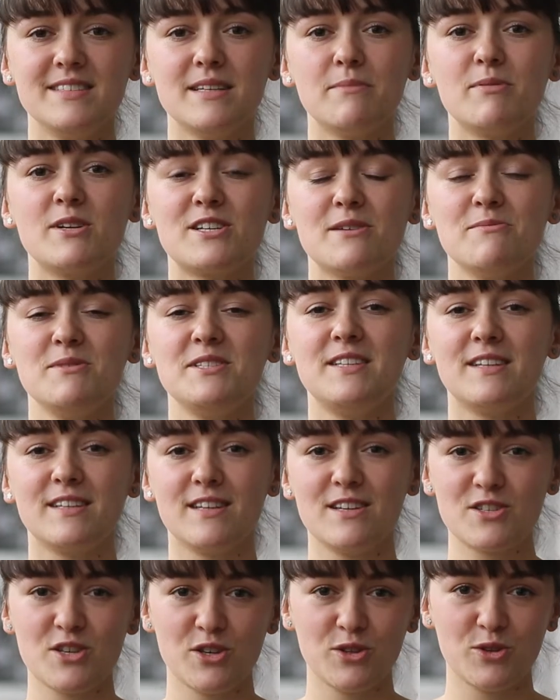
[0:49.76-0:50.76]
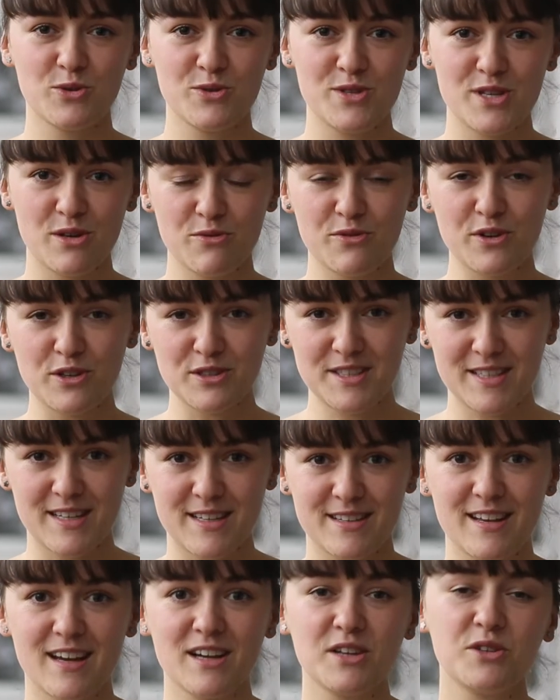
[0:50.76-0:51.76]
Zapraszamy serdecznie do udziału w
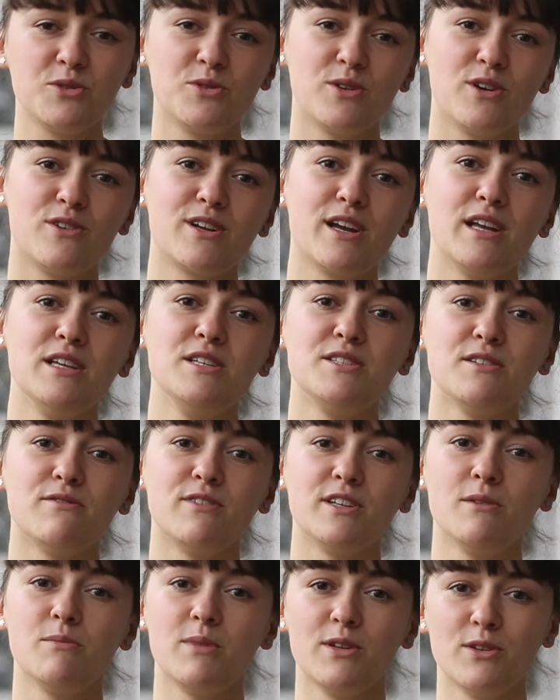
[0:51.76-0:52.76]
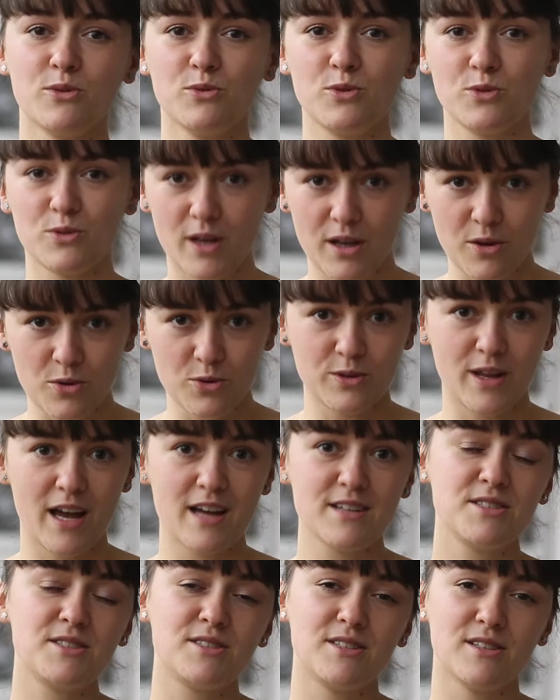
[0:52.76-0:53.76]
koncertach, które organizowane będą tutaj u
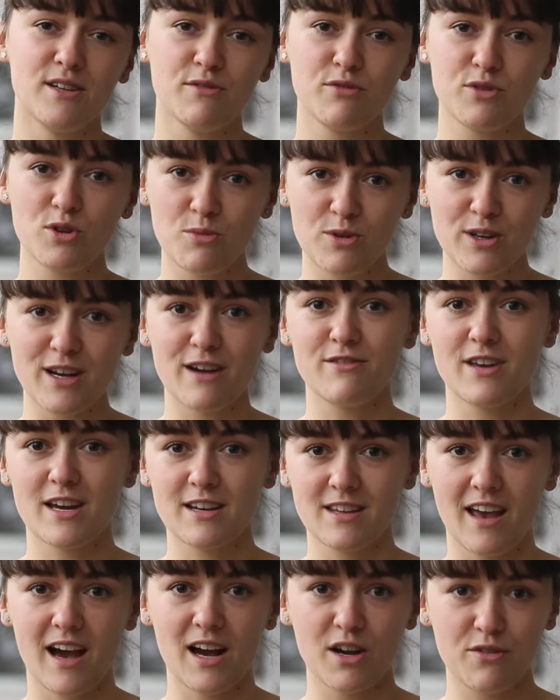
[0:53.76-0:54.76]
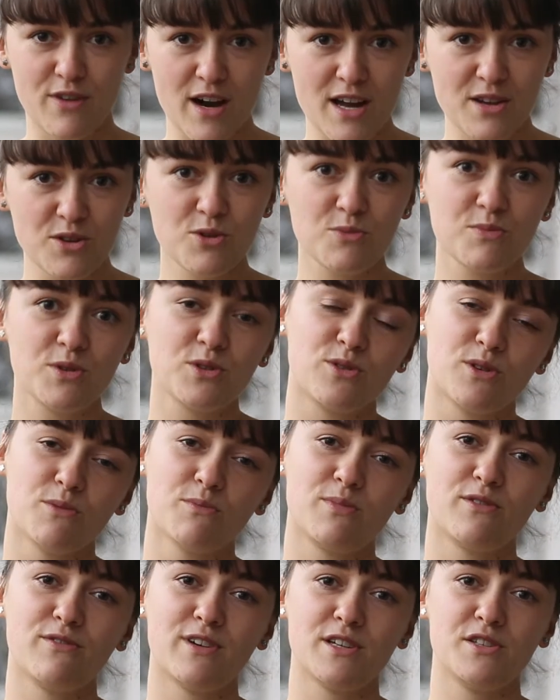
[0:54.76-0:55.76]
nas e, w klubu kawiarni Akwarium, którą
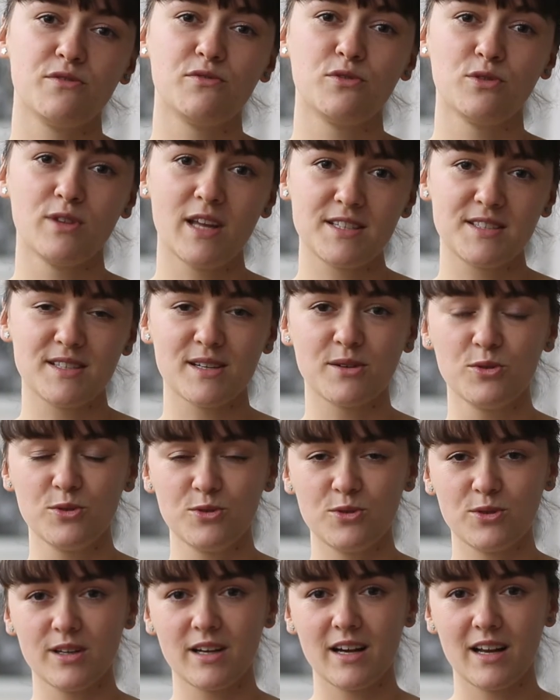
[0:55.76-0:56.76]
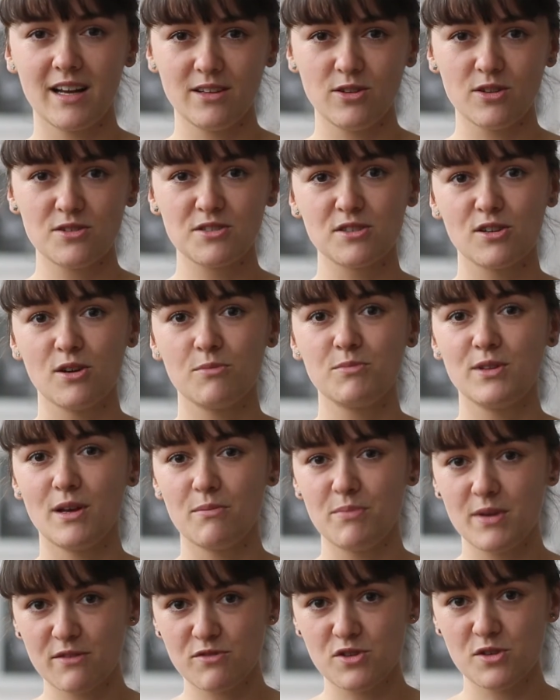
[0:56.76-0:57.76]
prowadzi Fundacja Kultury Kalejdoskop na
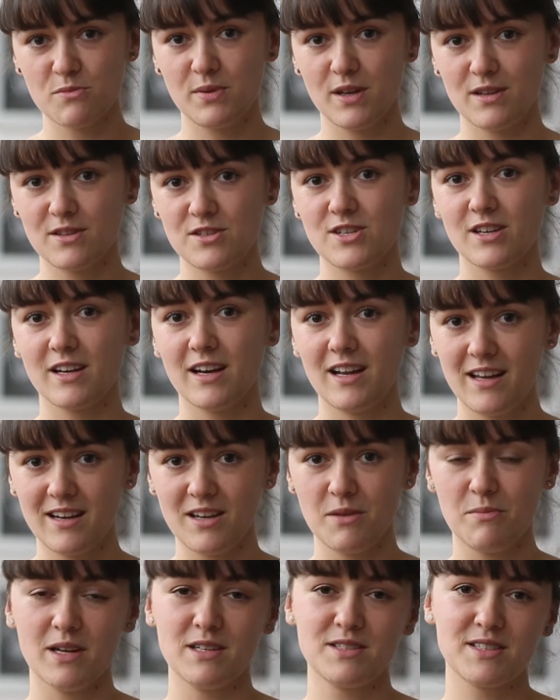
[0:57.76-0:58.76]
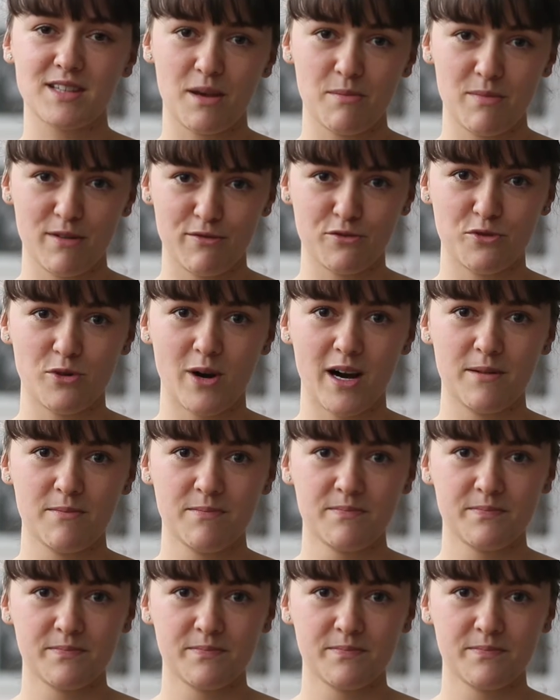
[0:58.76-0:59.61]
pierwszym piętrze Galerii Bielskiej BWA.